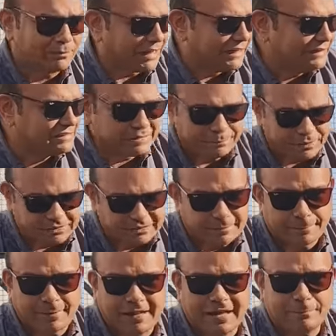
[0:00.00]
मान लीजिए बर्तन
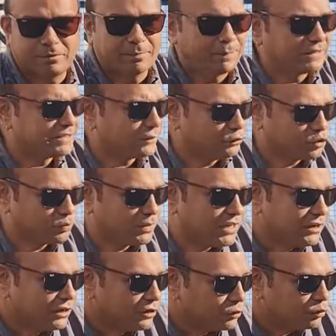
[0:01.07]
पड़ा आपके पास है कुछ भी
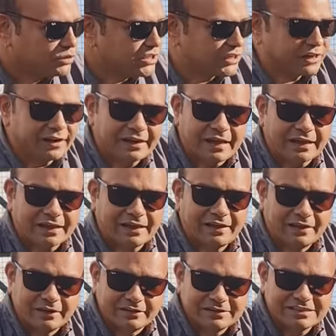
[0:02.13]
उसे खड़का के
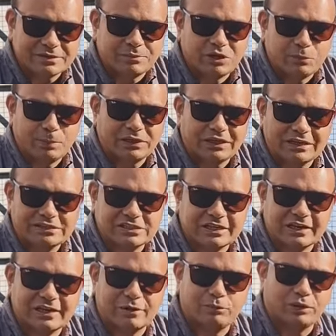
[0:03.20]
जमीन पे टच
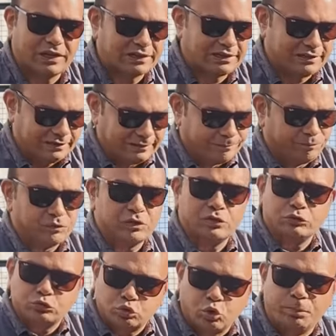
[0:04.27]
करके बुलाइए
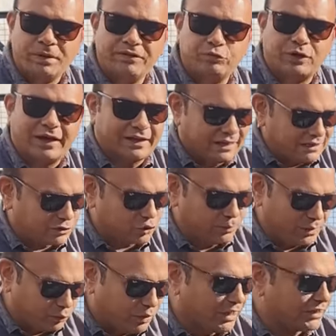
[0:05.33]
तो भी वो आएगा इसको
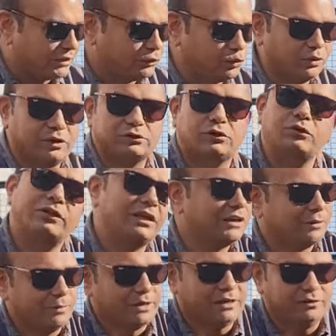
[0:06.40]
मैं उठा के दूर रखता हूँ
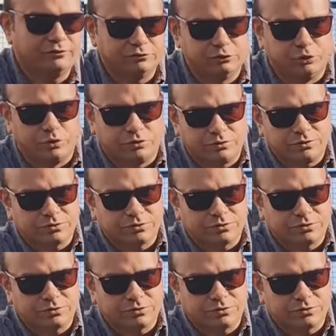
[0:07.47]
देखना बेटे दूर रखो